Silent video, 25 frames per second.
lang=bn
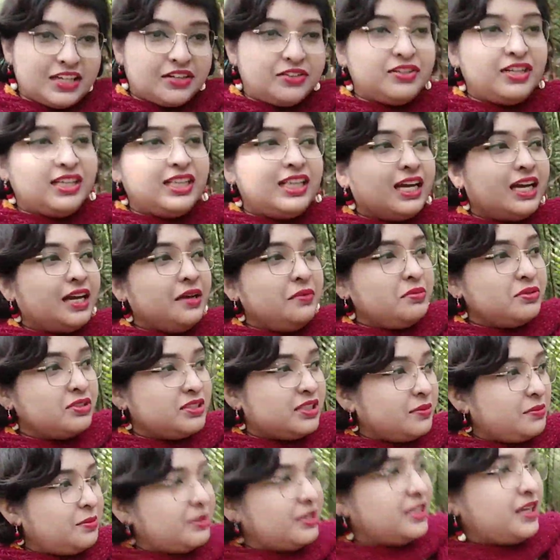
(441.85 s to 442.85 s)
সেগুলো দেখে
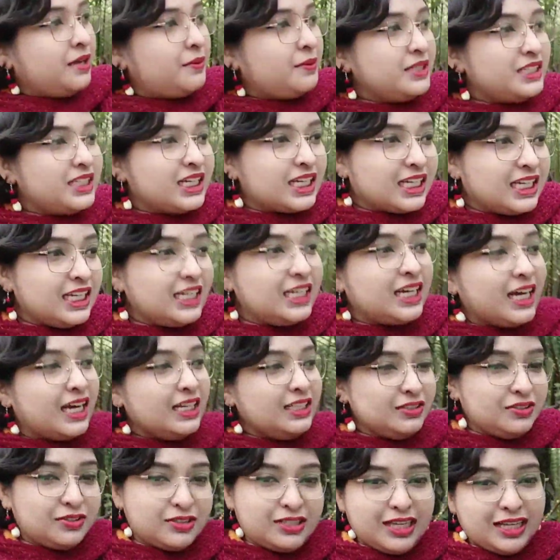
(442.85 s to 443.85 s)
বুঝতে পেরে যাবেন যে কি
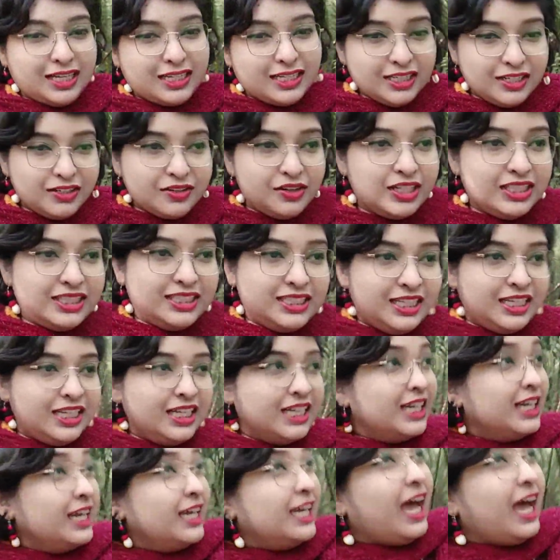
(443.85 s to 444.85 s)
গাছ কোথায় কি রয়েছে